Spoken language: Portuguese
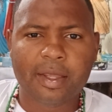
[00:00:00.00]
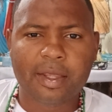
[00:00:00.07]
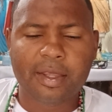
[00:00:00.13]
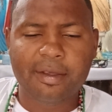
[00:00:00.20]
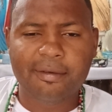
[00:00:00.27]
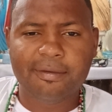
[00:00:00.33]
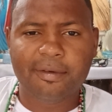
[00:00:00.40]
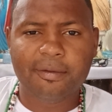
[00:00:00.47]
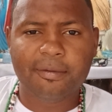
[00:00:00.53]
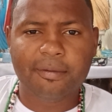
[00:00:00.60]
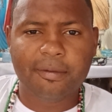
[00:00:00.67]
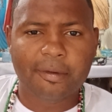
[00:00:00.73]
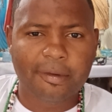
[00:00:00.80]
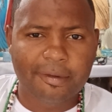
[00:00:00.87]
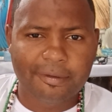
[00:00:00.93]
e vão
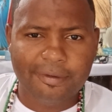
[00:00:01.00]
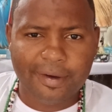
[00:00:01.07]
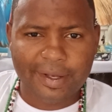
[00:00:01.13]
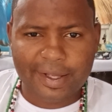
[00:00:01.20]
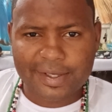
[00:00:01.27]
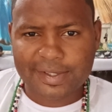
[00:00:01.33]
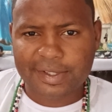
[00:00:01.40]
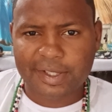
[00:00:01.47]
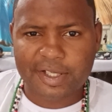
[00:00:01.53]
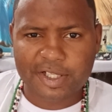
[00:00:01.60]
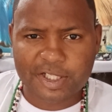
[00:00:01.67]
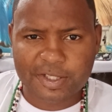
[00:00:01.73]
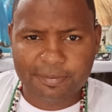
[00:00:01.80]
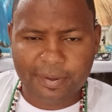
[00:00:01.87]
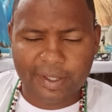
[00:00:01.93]
falar a
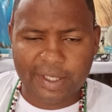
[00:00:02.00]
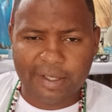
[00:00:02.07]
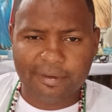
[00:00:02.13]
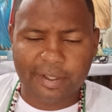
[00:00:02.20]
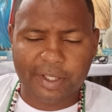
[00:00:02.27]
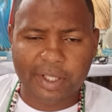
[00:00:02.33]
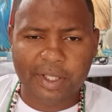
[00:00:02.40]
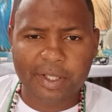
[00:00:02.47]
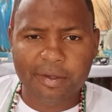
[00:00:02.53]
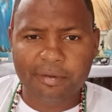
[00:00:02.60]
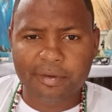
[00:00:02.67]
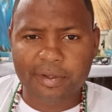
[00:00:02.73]
seguinte palavra: Aqui eu